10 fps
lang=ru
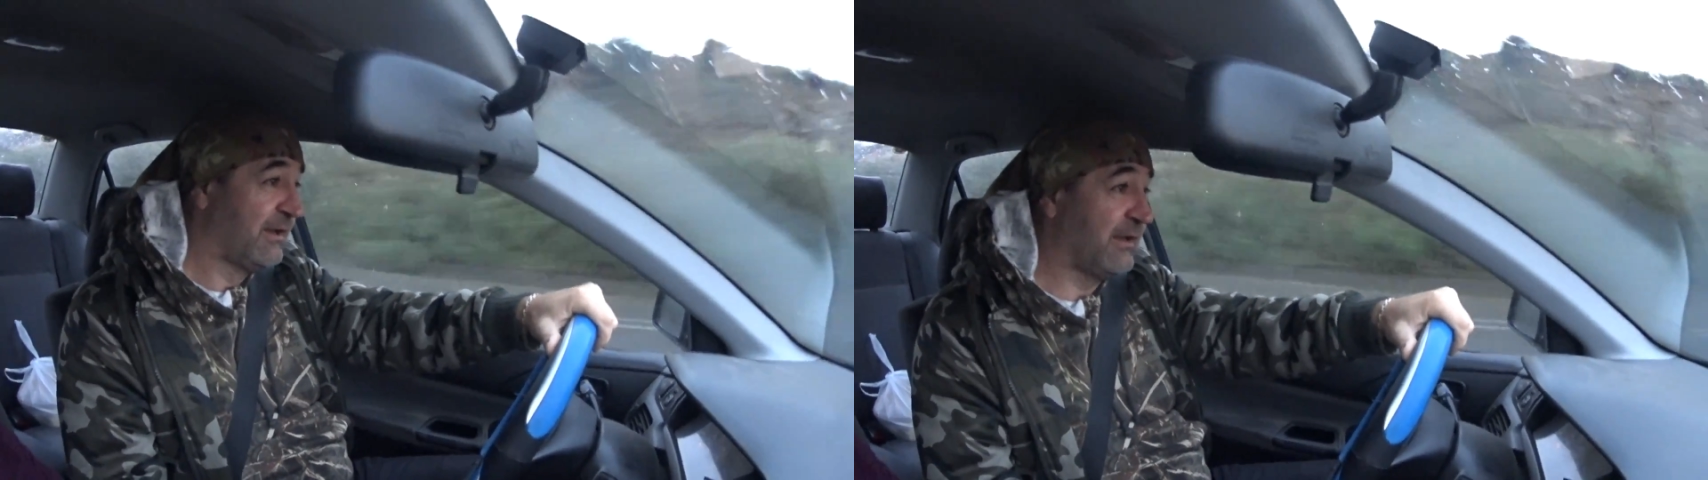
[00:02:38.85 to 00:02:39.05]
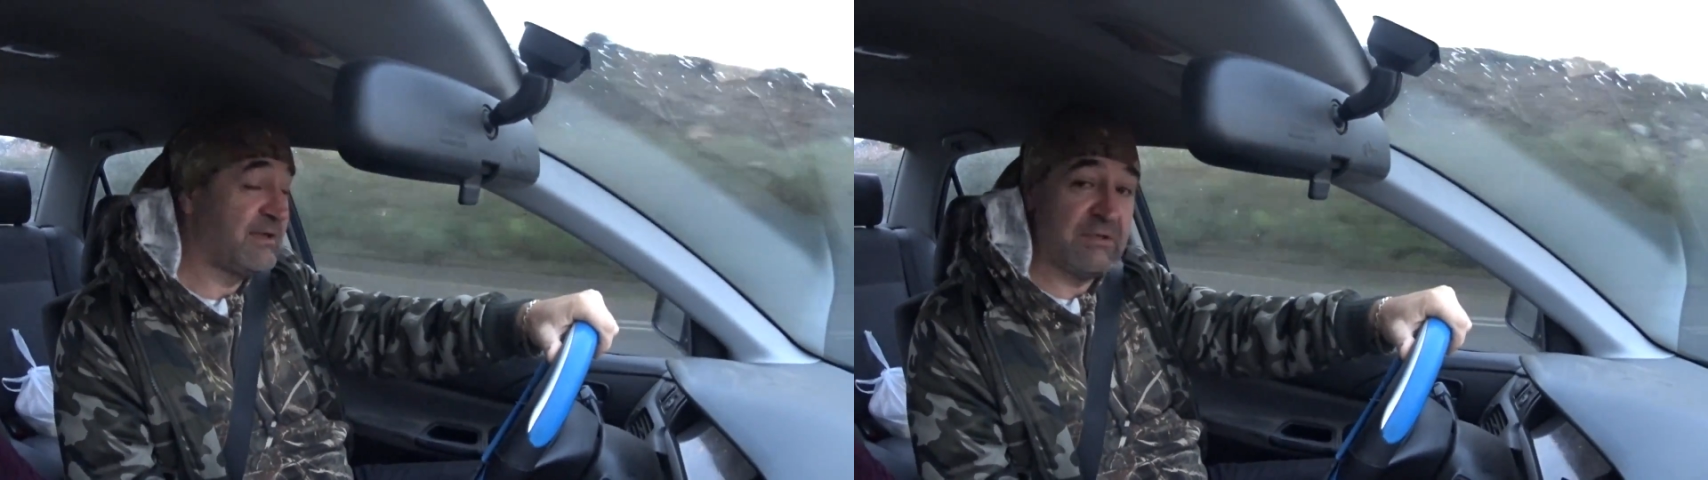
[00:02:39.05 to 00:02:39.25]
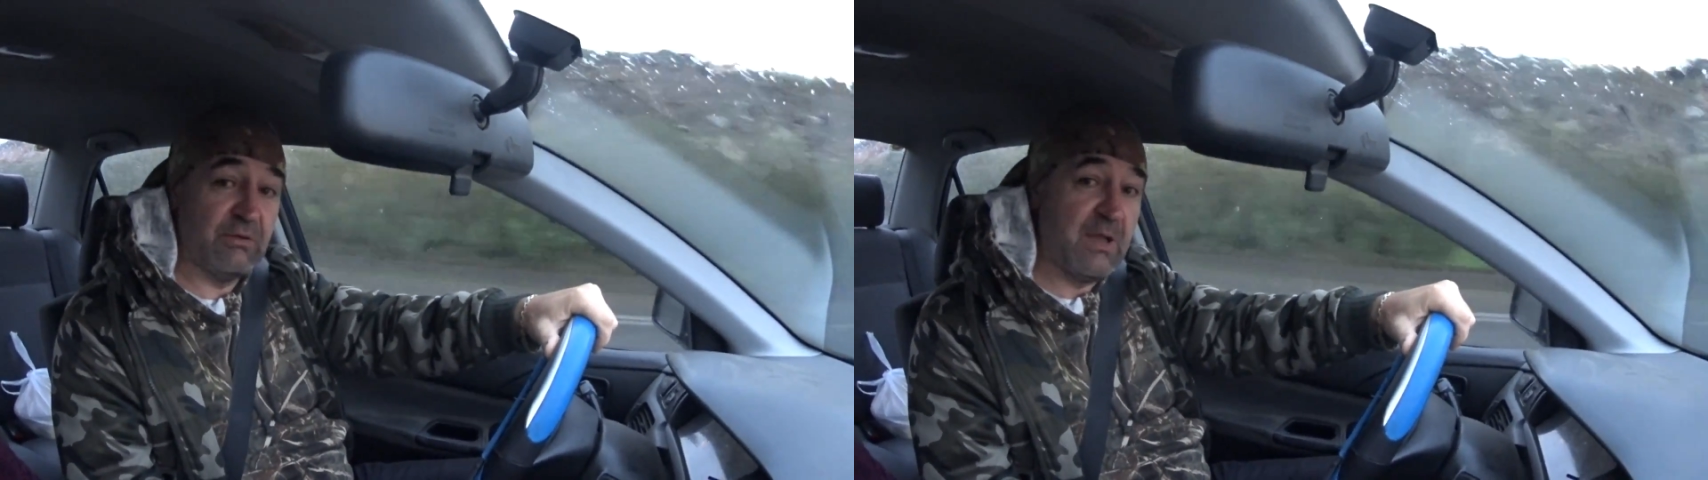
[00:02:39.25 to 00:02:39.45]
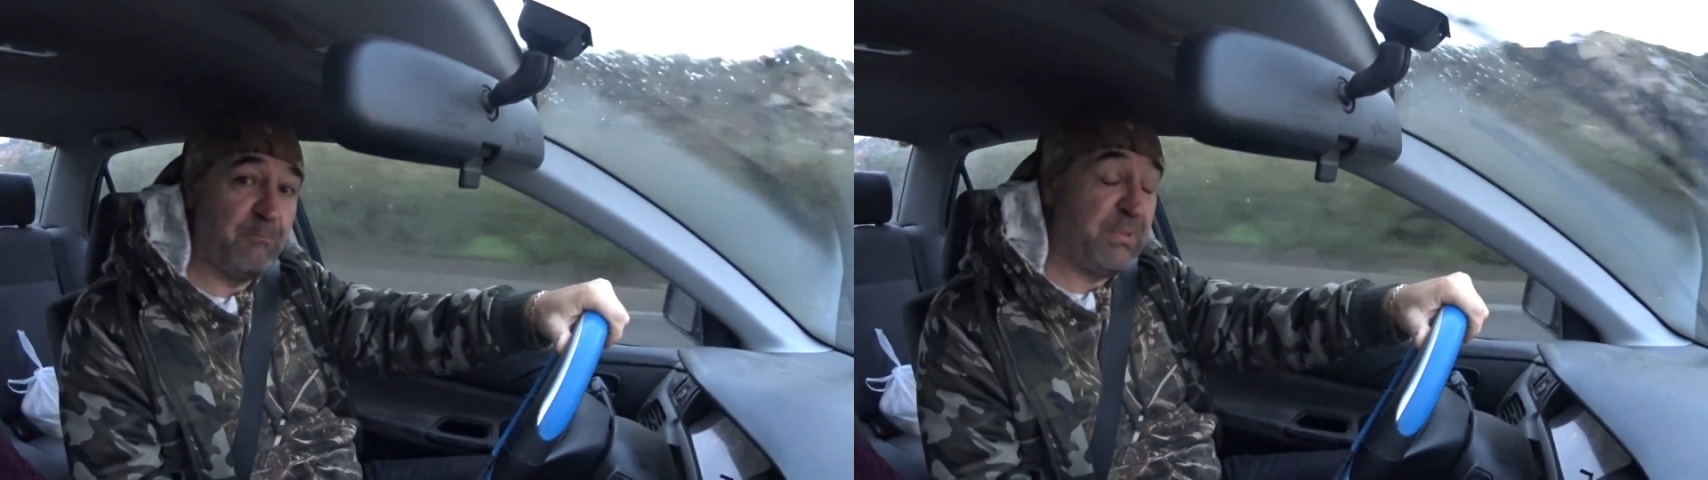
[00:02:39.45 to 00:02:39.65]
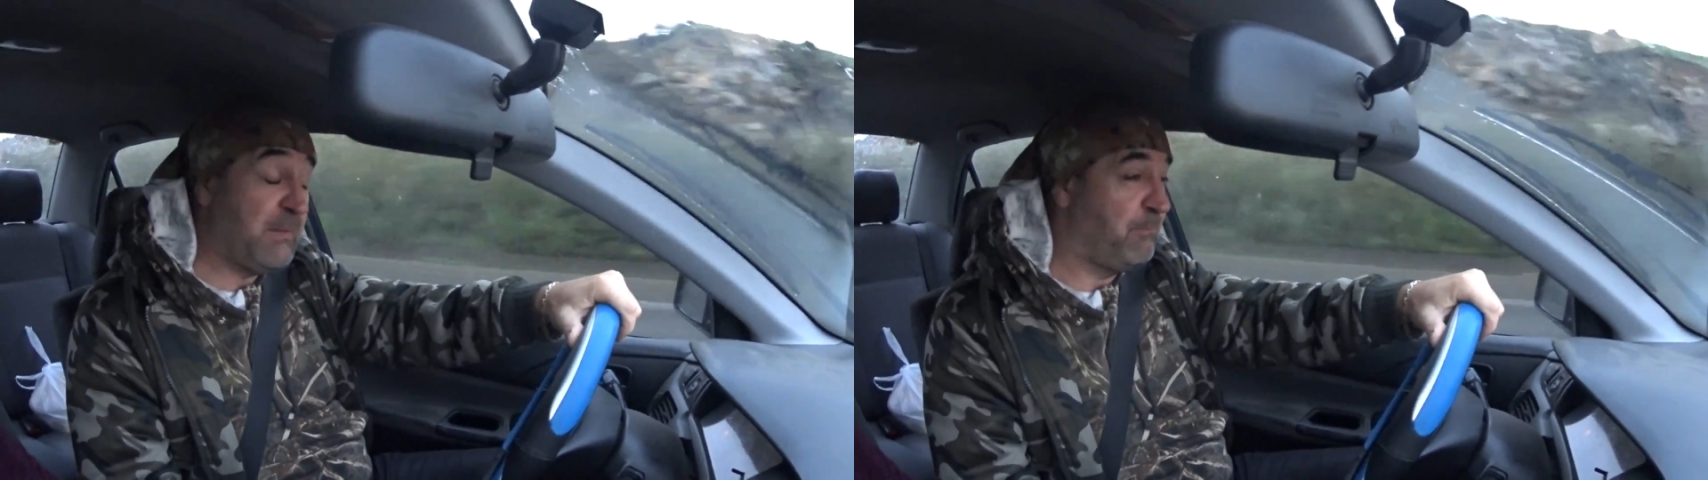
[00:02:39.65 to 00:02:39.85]
Крит сегодня
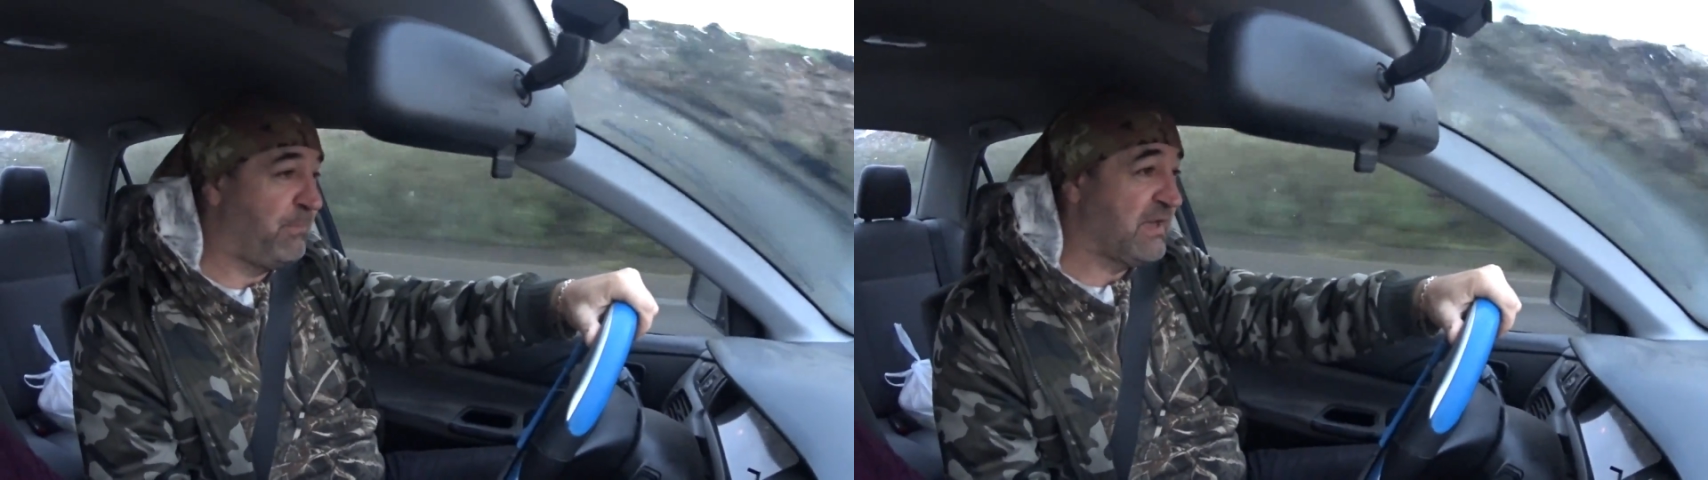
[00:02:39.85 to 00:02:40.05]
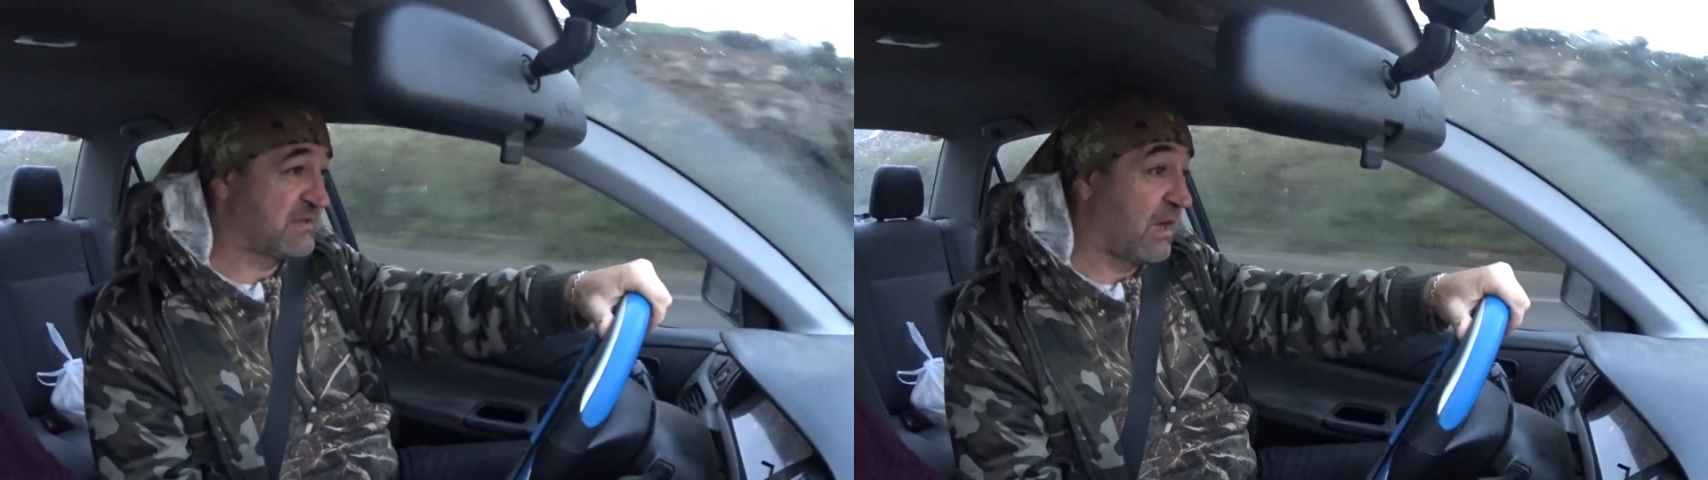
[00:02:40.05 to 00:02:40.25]
пипец